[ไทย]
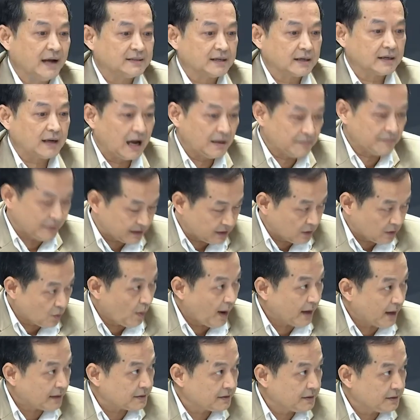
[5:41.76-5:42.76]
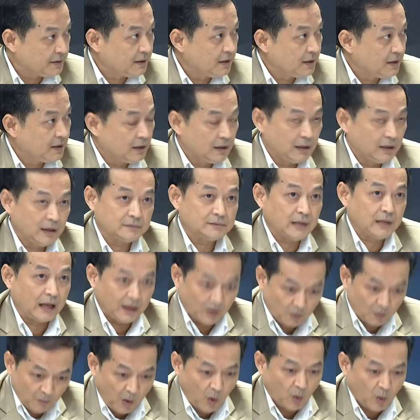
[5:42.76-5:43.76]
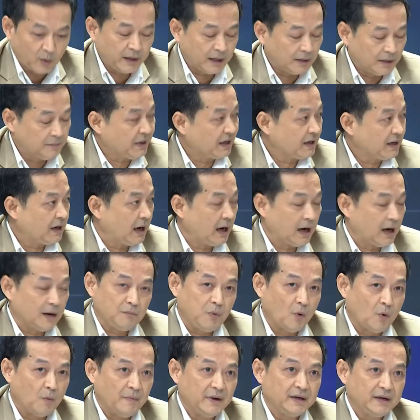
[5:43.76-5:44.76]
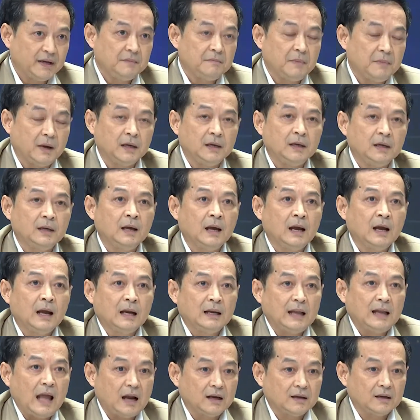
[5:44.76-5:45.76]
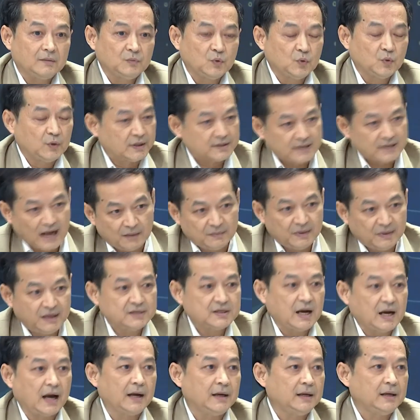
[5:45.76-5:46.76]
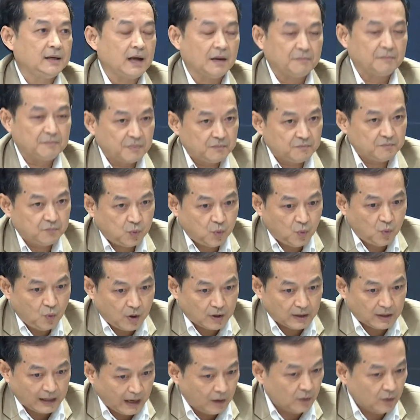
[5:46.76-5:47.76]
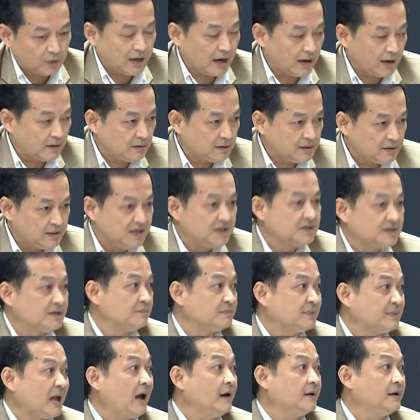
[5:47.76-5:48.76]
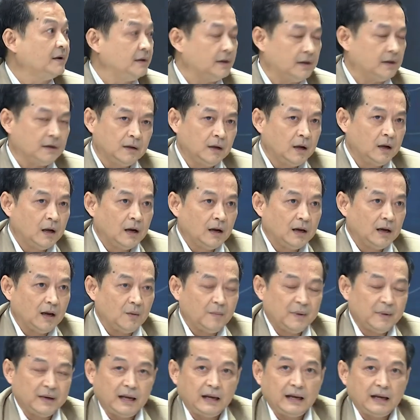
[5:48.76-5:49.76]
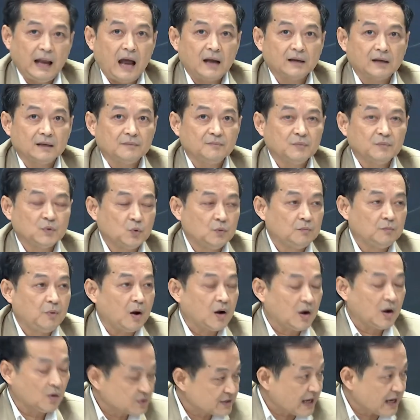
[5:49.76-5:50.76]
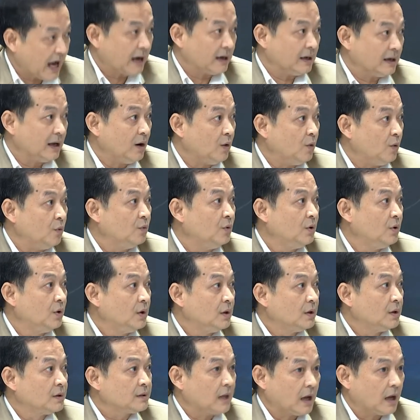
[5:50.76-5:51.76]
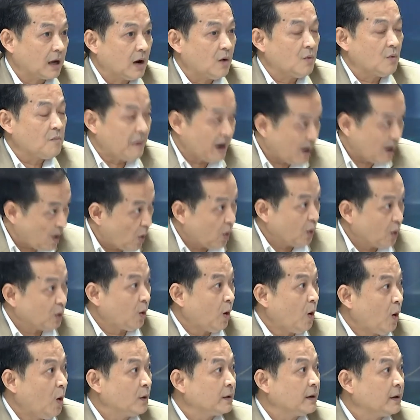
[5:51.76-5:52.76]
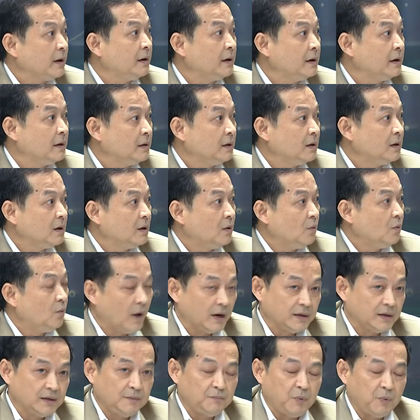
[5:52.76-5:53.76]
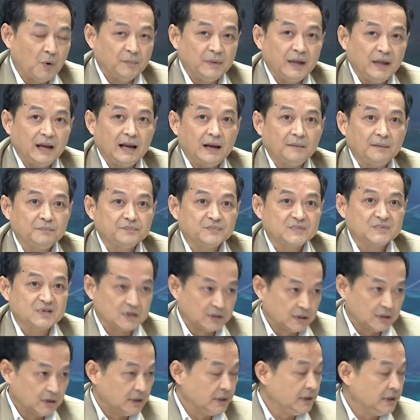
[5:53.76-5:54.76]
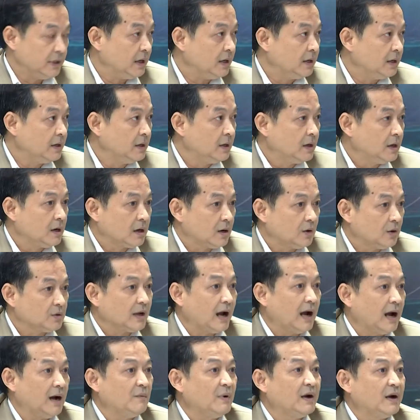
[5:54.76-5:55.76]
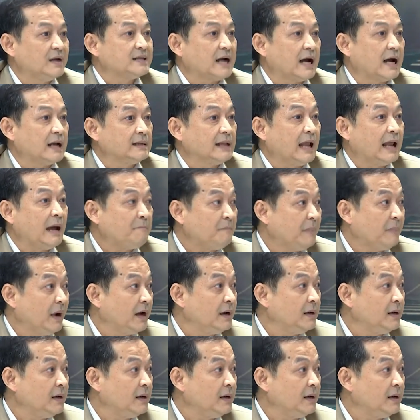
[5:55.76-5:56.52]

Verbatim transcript: กการปฏิวัติแล้วแต่เรามองเห็นปัญหาผมไม่ได้ไปร่างรัฐธรรมนูญอาจารย์มีชัยกับพวกเราทั้งยี่สิบท่านเนี่ยเราไม่ได้ร่างรัฐธรรมนูญเพราะเขาสั่งเราแต่เขามาขอร้องนะฮะวันที่ผมได้รับเชิญเนี่ยเขาถามว่าอาจารย์รับไหม